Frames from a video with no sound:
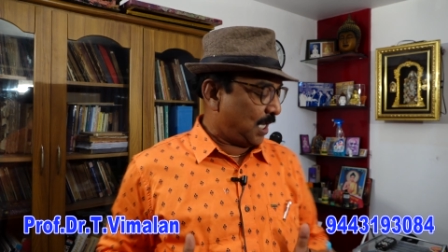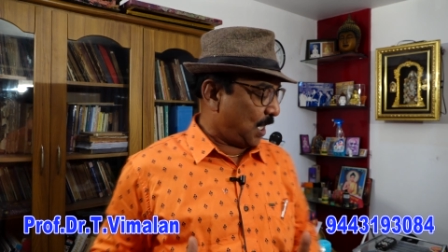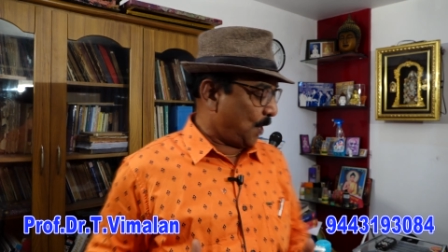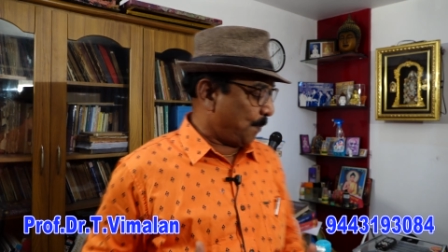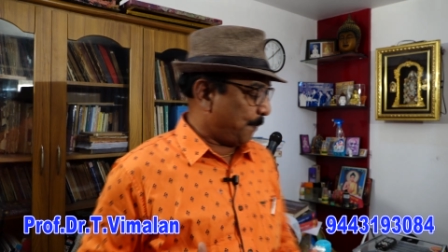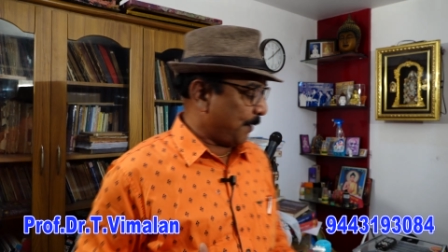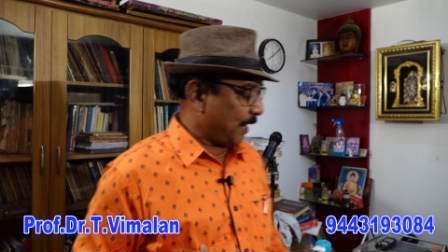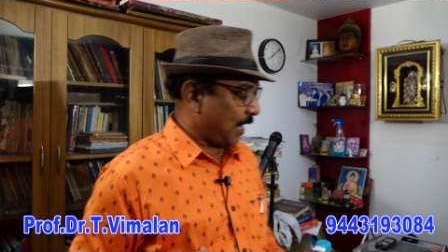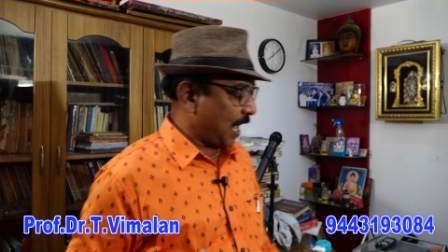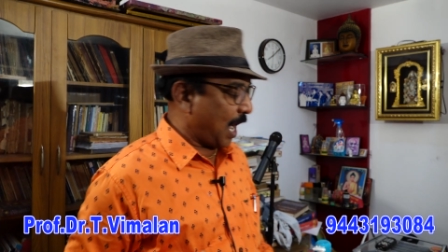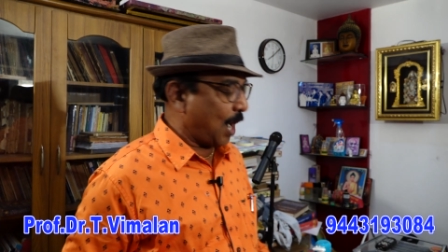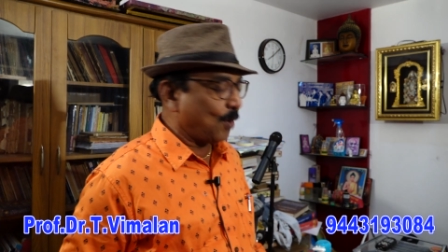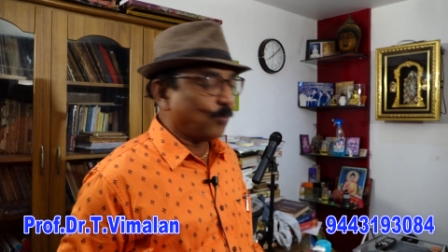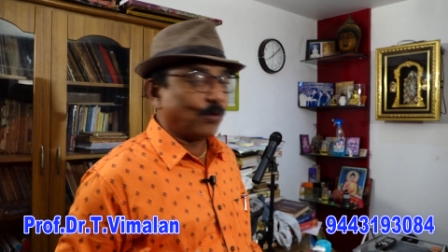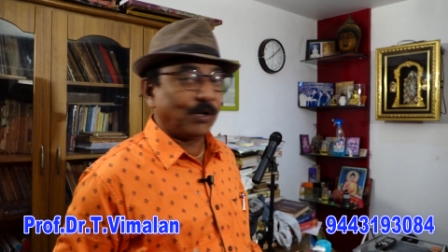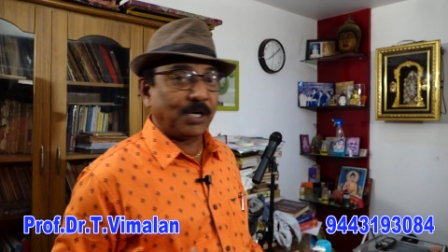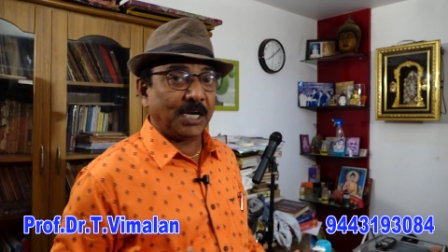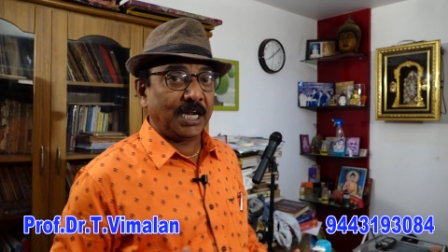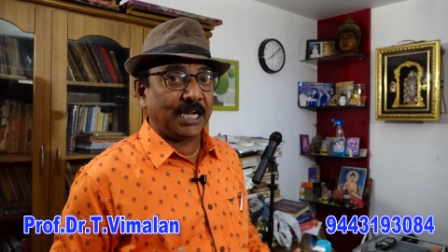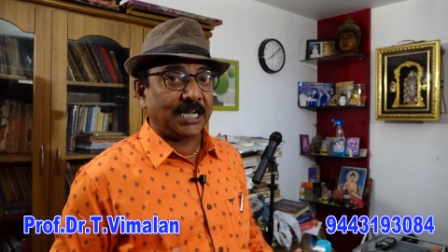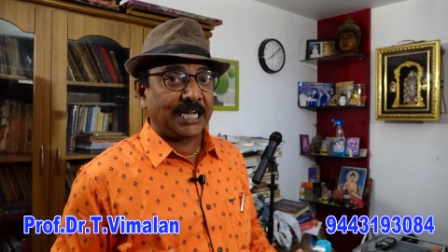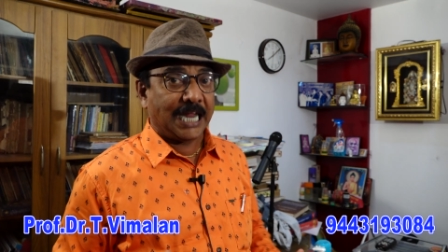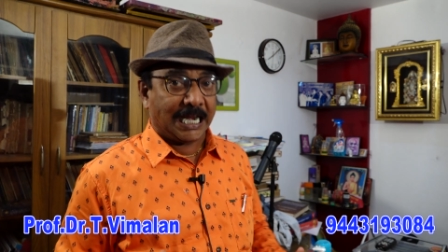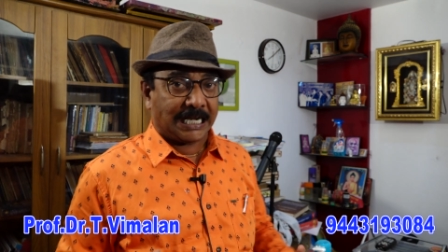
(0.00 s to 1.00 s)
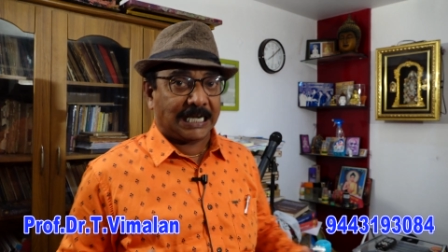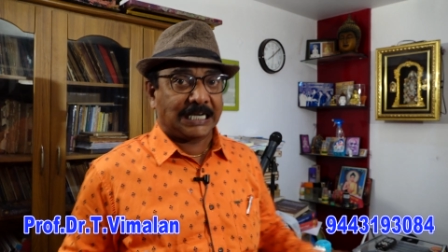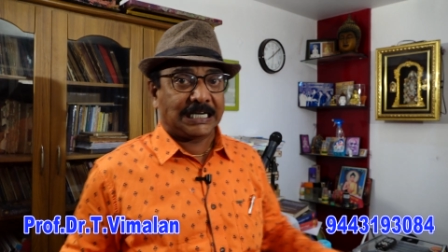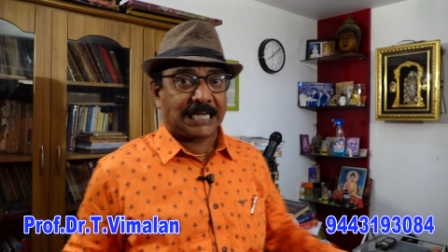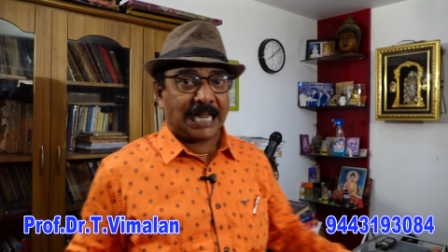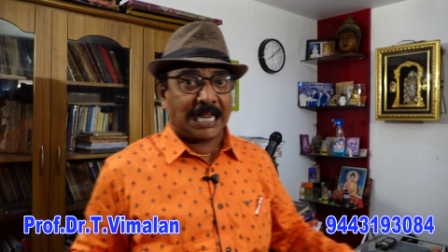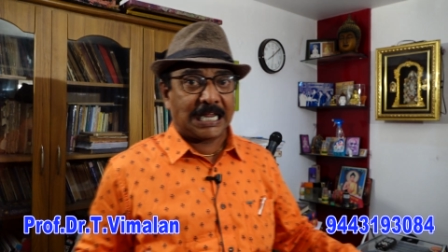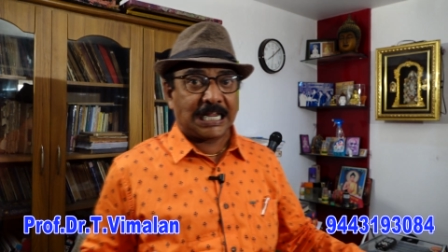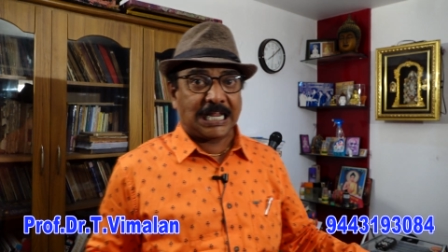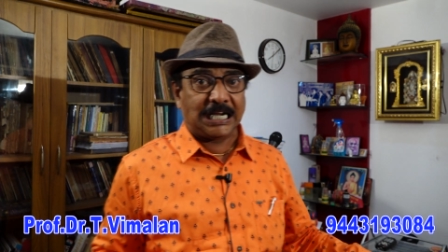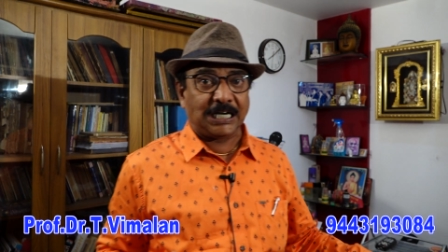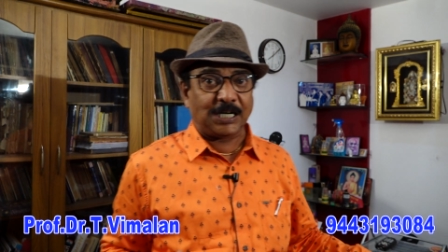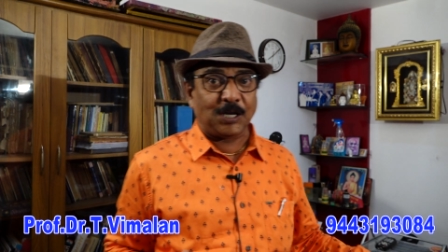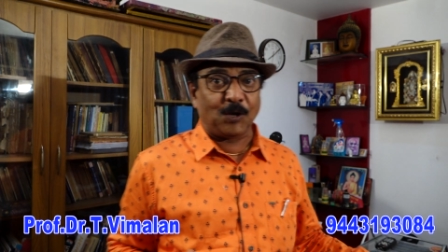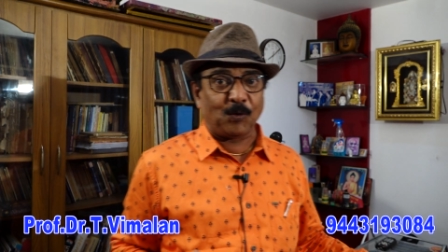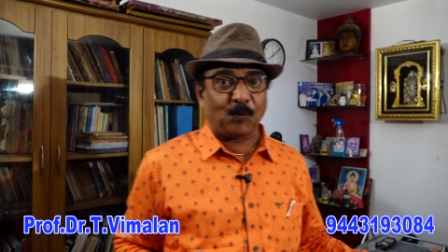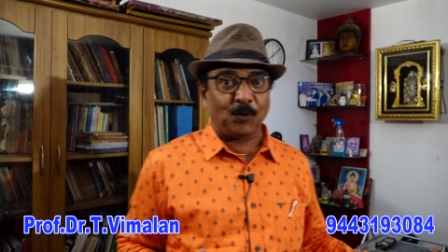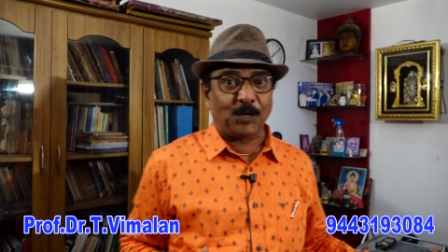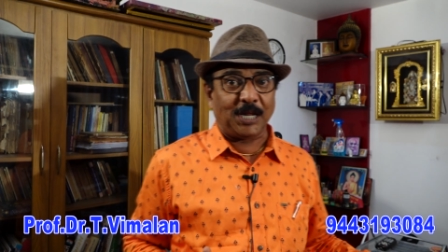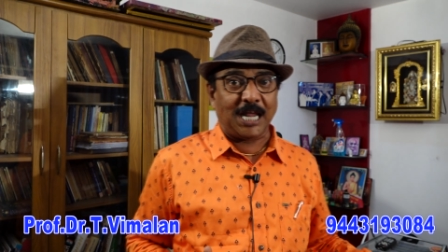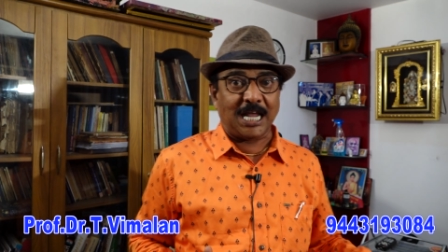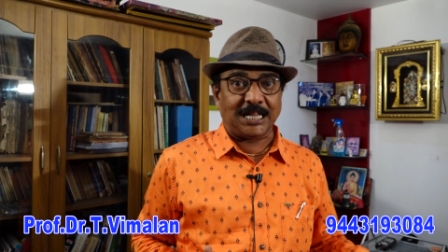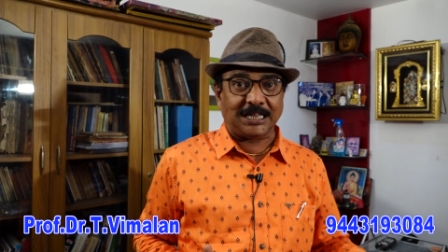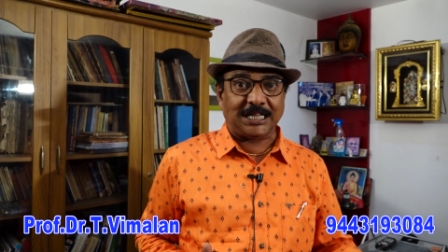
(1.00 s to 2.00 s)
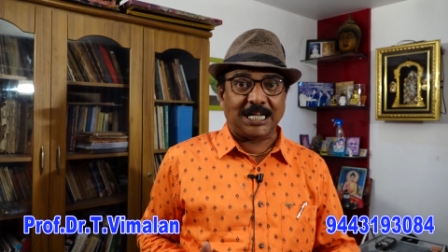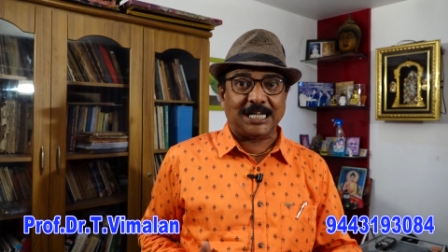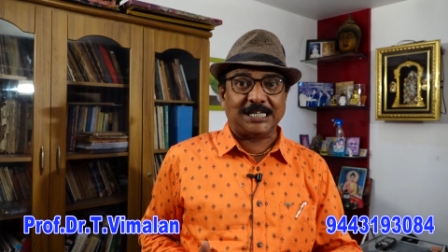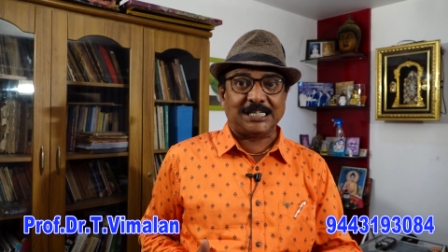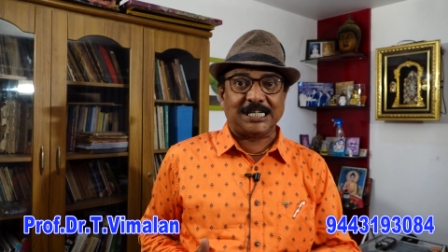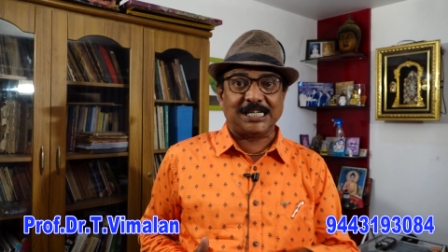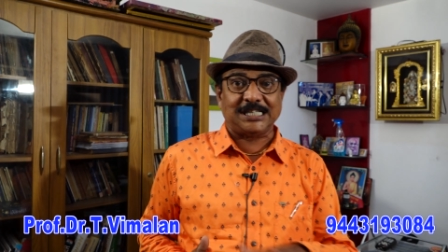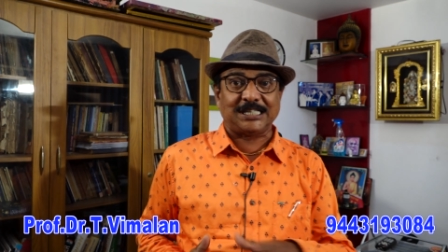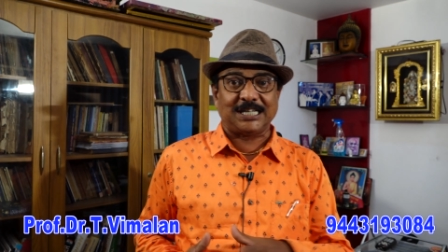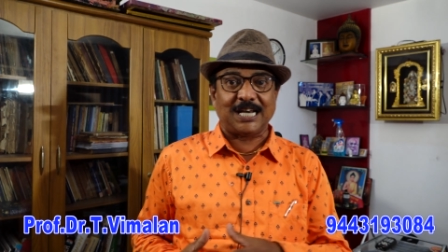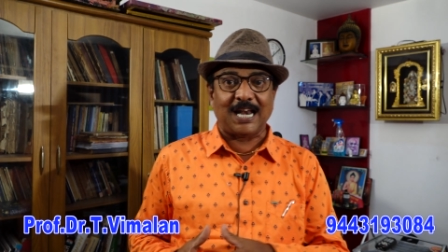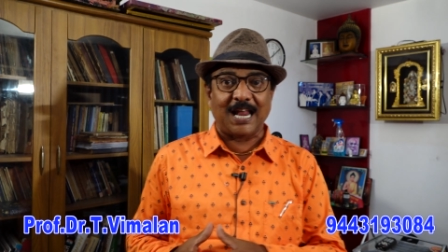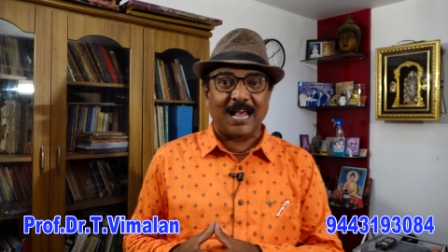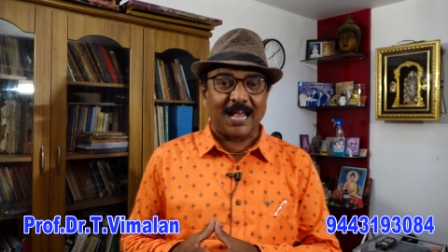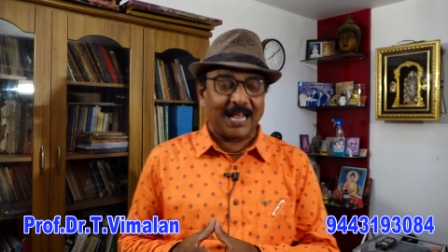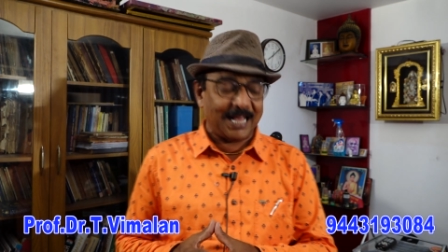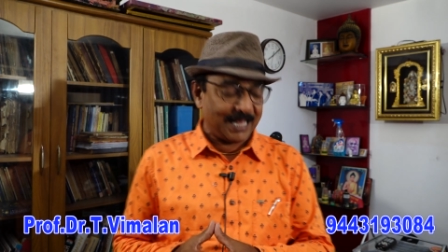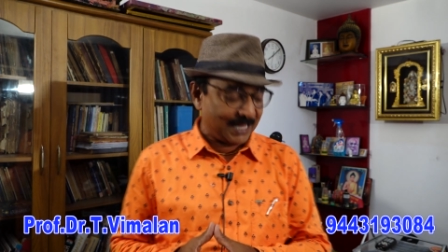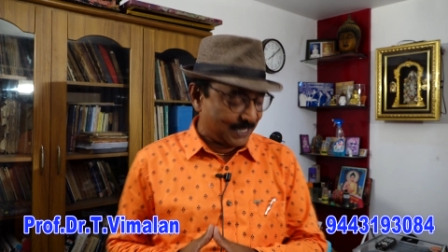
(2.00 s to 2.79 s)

இப்போ நான் ஒரு என்கிட்ட இருக்கக்கூடிய தீசிஸில்